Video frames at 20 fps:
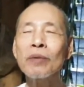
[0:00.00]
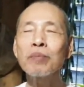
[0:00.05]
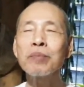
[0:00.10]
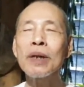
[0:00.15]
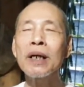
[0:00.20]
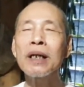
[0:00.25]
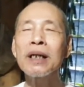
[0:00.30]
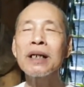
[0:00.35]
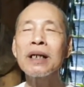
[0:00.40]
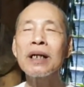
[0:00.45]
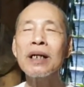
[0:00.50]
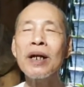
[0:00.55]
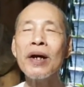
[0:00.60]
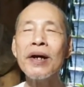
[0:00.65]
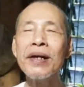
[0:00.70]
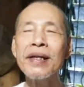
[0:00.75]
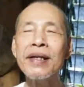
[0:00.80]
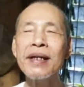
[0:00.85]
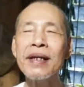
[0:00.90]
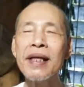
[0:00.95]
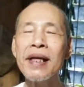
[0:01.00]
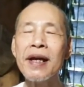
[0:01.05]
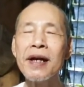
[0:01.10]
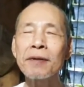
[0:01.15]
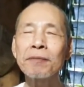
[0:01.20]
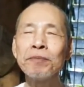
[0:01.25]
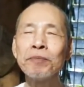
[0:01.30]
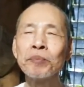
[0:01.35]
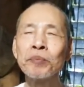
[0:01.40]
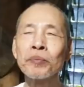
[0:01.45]
trong kinh có nói gì nè
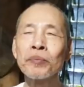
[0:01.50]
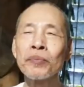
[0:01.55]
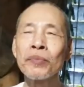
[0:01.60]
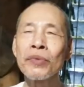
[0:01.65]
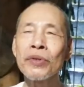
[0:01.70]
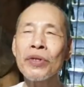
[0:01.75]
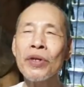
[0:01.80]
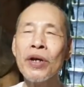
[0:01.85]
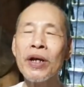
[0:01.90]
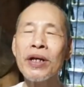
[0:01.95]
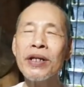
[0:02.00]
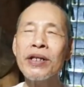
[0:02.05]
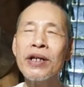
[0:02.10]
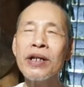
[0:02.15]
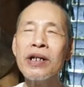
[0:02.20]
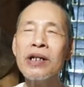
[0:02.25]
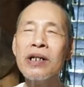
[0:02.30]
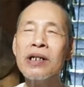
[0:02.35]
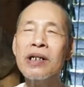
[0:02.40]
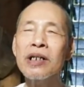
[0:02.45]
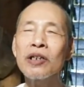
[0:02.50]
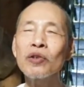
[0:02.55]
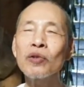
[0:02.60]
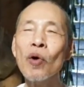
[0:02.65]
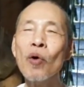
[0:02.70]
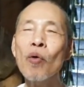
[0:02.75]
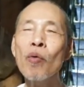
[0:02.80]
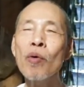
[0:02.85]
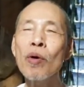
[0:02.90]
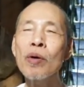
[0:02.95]
nói những người
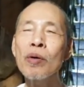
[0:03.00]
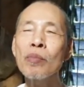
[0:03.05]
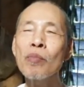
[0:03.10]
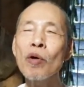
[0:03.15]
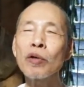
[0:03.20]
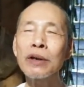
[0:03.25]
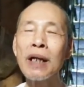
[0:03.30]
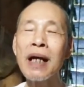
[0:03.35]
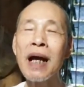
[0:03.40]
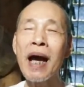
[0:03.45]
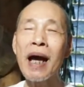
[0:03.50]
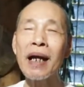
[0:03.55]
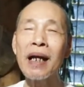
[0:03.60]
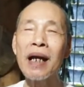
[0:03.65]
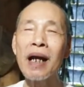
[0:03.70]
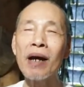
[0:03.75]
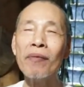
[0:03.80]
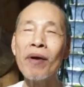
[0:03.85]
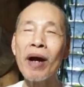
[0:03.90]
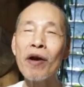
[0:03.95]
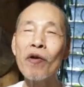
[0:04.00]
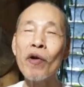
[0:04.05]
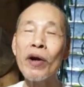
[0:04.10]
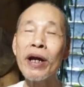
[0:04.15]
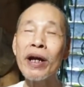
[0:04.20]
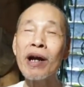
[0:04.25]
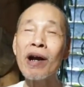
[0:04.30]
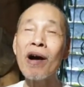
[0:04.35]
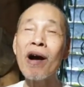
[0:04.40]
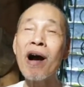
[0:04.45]
tu bồ tát hạnh là phải
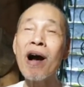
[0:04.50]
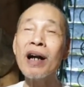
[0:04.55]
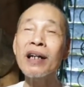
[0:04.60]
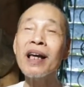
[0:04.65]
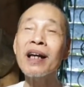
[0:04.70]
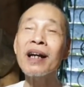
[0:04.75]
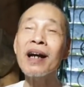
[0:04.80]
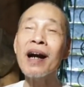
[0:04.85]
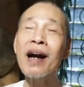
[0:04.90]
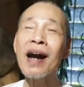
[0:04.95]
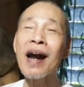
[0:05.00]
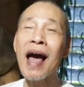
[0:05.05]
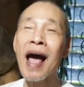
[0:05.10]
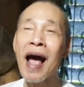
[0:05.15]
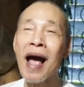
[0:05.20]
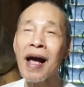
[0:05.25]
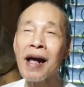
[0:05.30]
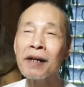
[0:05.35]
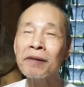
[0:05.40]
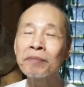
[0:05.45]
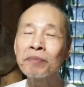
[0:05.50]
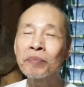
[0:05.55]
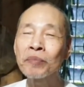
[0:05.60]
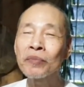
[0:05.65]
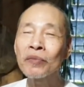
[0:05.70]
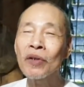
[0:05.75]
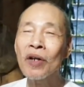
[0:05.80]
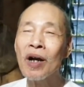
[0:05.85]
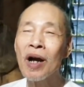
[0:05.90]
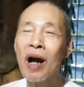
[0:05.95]
nguyện con về cực lạc
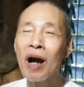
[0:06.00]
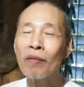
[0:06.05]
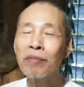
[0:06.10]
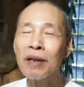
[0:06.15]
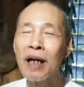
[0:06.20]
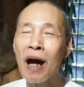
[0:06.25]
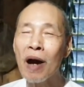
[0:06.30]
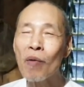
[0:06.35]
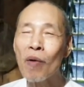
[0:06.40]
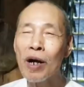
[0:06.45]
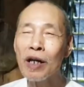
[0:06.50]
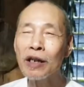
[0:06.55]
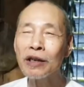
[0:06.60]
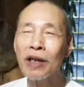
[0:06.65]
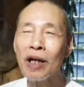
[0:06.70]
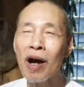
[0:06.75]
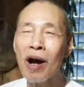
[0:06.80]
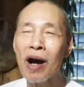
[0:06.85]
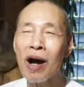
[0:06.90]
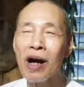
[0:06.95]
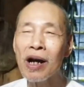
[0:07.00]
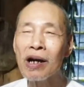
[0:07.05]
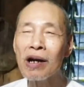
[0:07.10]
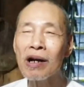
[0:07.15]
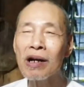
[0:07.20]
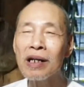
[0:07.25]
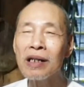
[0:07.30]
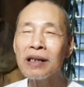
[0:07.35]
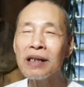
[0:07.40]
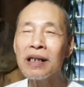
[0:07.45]
con học đạo hoàn toàn
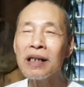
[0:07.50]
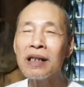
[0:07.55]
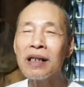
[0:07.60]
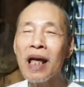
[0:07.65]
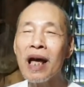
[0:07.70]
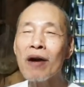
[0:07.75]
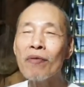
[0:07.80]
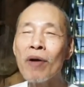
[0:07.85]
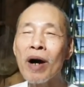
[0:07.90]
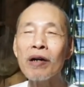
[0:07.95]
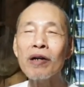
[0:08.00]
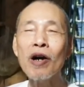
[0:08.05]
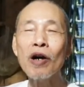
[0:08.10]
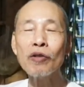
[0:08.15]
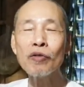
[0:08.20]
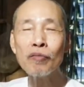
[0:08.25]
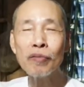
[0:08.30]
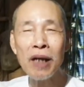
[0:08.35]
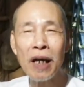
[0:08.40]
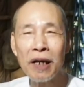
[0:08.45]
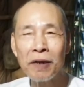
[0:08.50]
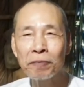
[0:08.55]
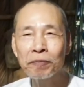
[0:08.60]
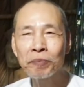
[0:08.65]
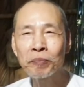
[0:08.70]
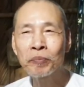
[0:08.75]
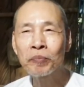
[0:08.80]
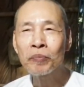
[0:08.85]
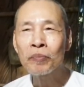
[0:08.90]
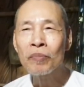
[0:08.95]
con sẽ theo phật độ chúng sanh
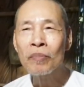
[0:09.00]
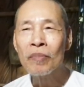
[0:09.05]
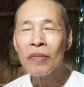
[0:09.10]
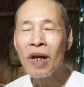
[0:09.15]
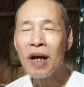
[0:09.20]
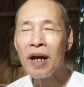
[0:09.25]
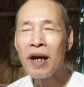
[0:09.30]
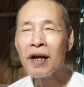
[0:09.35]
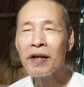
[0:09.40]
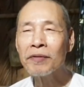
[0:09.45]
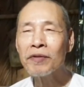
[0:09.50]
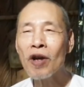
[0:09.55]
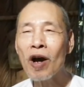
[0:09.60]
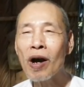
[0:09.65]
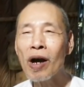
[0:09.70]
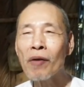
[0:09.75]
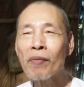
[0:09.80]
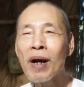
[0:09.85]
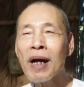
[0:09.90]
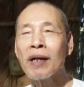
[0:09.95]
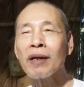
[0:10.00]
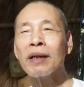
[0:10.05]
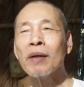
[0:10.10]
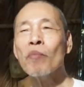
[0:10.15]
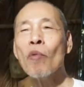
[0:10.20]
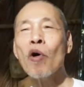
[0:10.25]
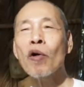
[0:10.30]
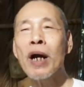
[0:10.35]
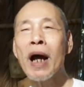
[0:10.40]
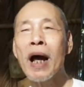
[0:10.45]
dạ. do có phát
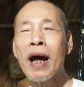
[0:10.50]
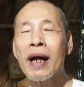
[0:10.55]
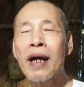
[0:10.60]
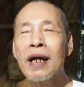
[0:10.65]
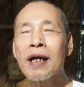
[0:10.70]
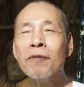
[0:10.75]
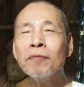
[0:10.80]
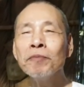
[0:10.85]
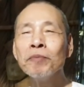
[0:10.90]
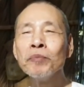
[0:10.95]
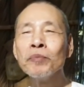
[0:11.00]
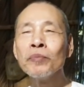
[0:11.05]
tâm bồ đề đó